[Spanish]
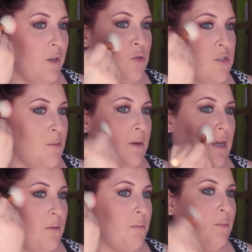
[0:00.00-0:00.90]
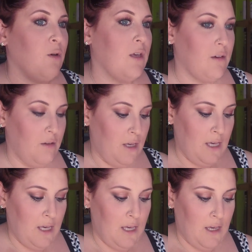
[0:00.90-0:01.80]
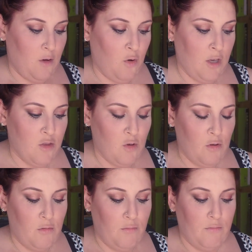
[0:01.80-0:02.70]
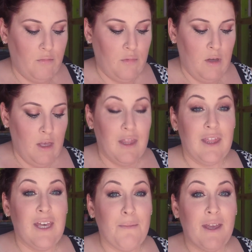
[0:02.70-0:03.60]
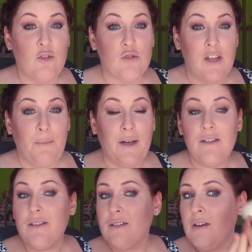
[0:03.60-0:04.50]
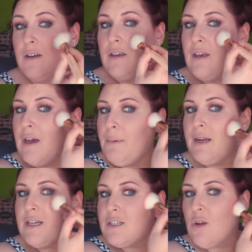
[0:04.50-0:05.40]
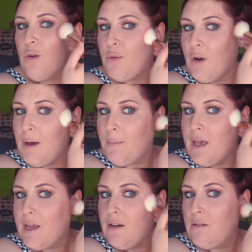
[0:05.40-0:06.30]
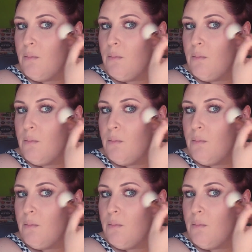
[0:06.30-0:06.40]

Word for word: Yo siempre voy eh, cogiendo de menos a más y apenas rozo la piel